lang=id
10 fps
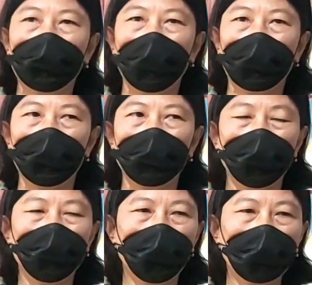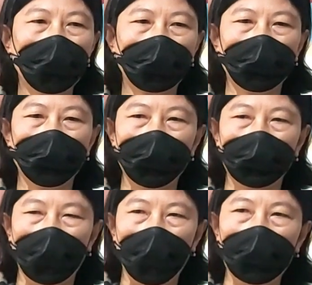kita akan membuat
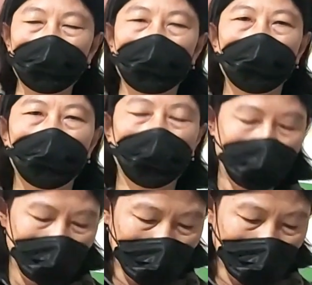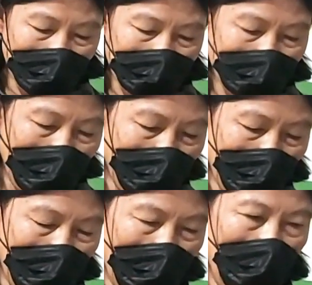aktivitas kita
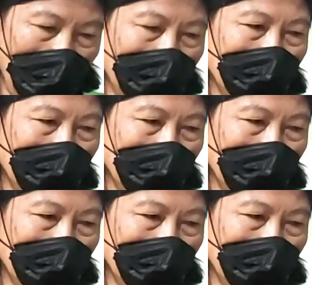siapkan